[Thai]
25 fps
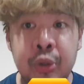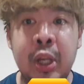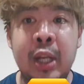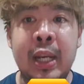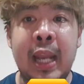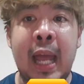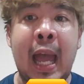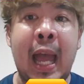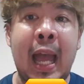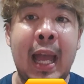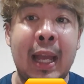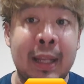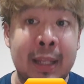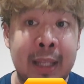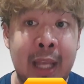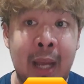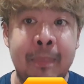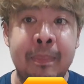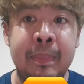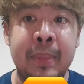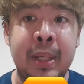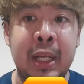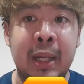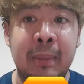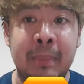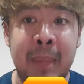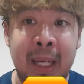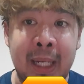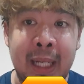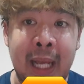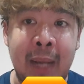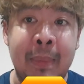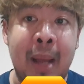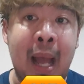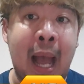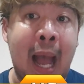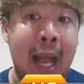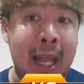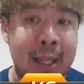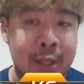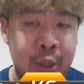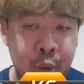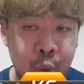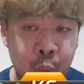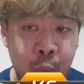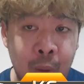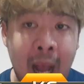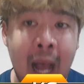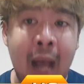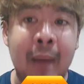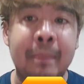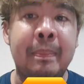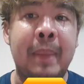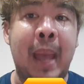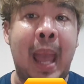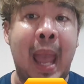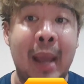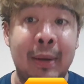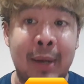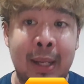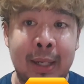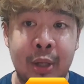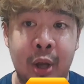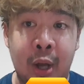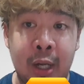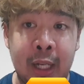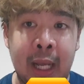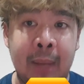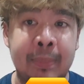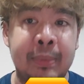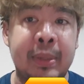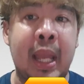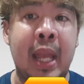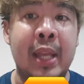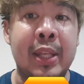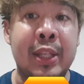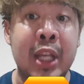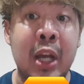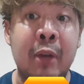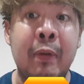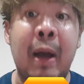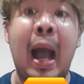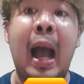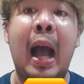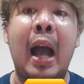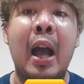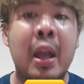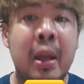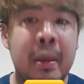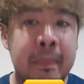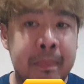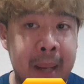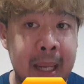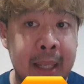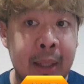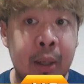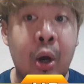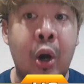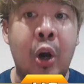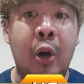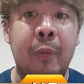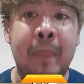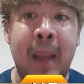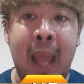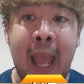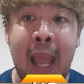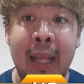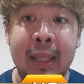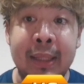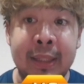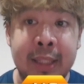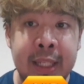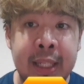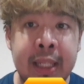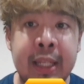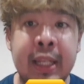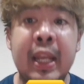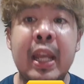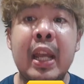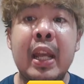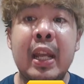0.75 กับ1เมนะครับอาจจะดูว่าแพงเล็กน้อยนะครับแต่เชื่อว่าเป็นของแพงที่